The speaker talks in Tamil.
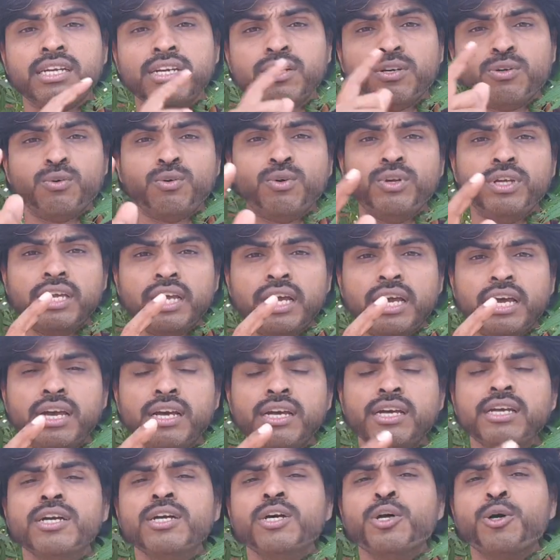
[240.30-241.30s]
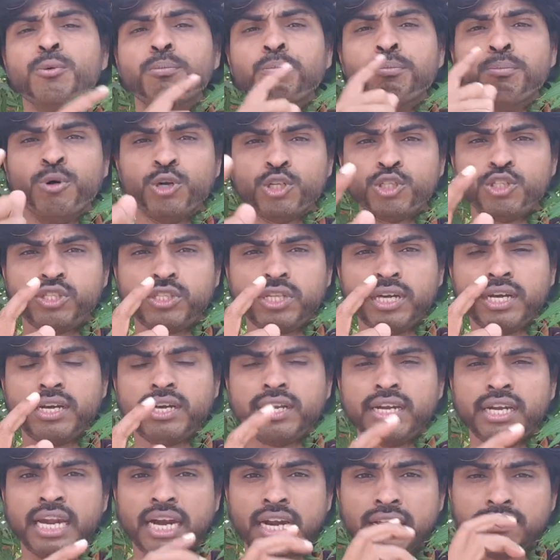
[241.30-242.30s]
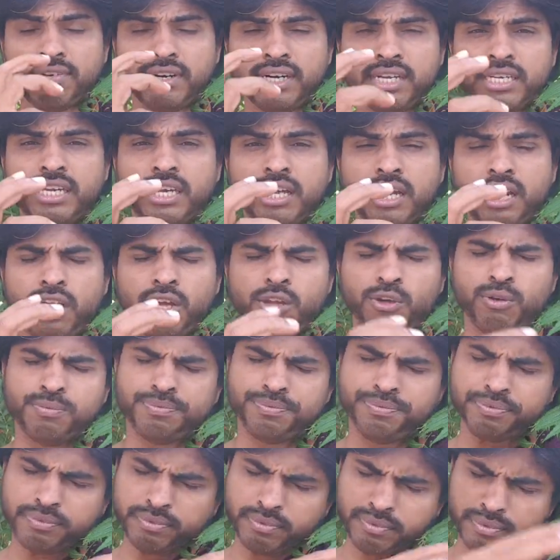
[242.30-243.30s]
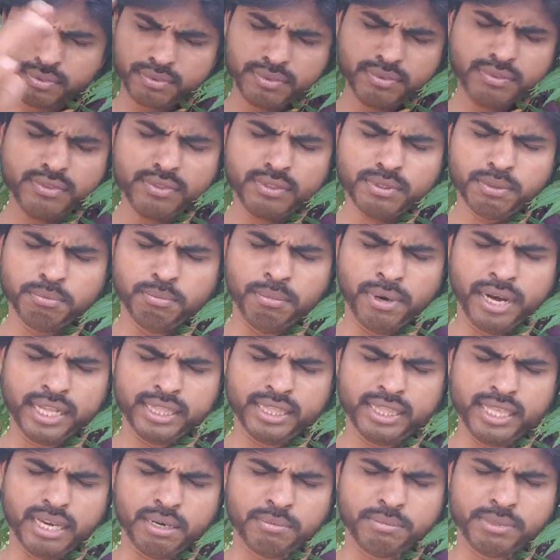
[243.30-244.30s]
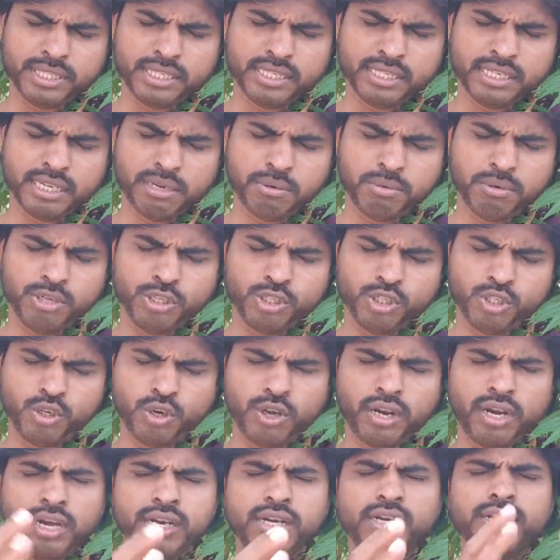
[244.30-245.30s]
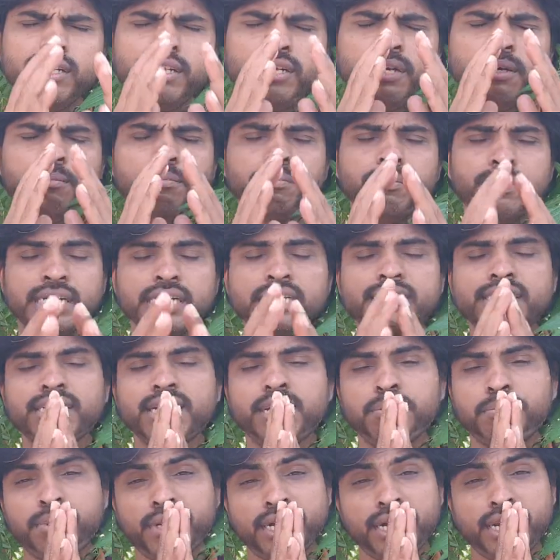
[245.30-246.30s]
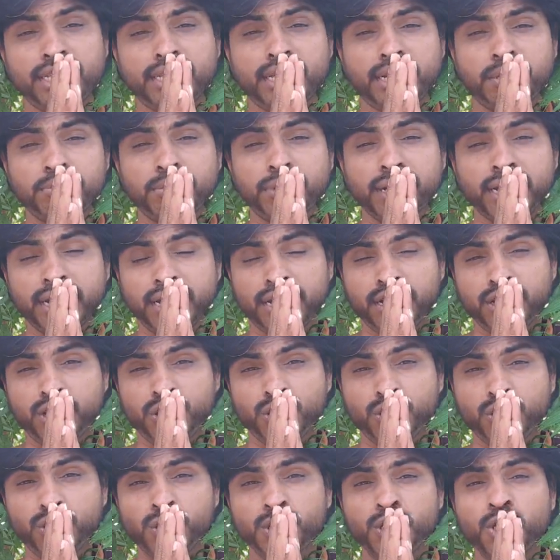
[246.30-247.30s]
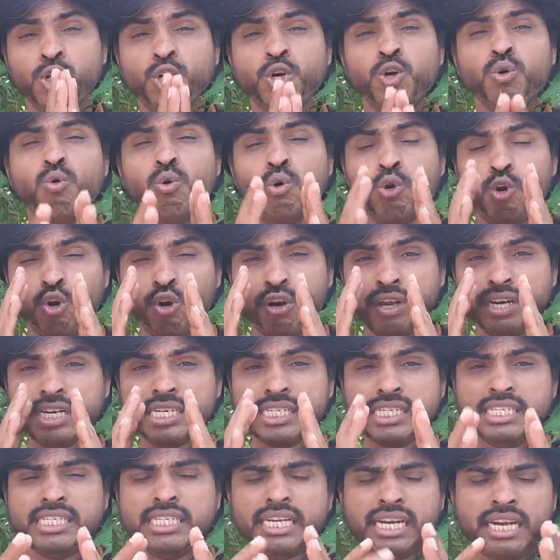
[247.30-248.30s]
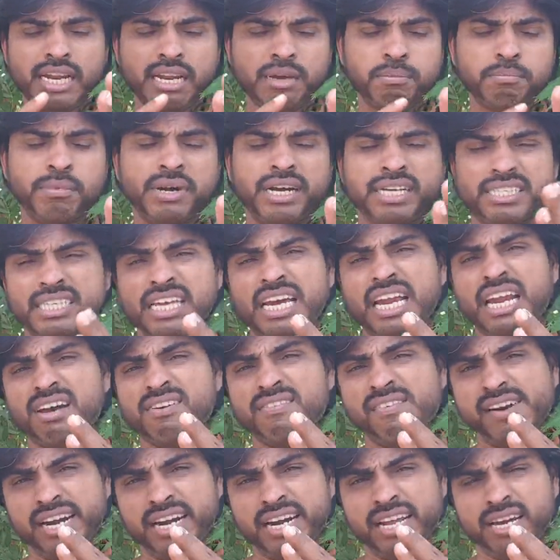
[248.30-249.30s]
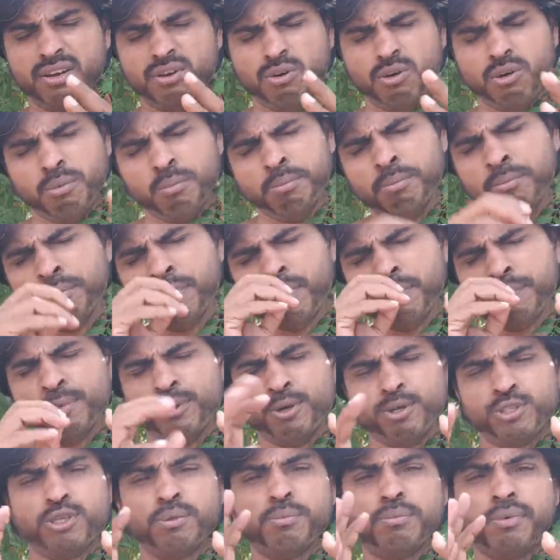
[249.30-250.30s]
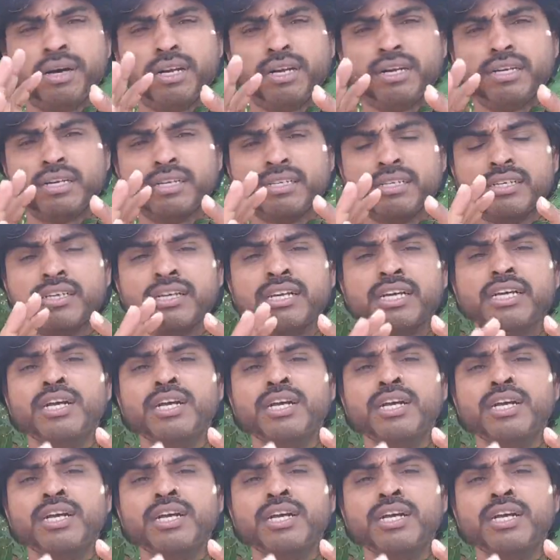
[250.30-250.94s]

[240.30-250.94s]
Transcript: இருக்கக்கூடிய மொத்த நடவடிக்கைகளையும் மாற்றி அமைச்சிங்க அப்படின்னு சொன்னால் மிகச்சிறப்பான தன்மை கிடைக்கும் உங்களோட கிச்சனில் மசாலா வாடை ரொம்ப மோசமாக இருக்குது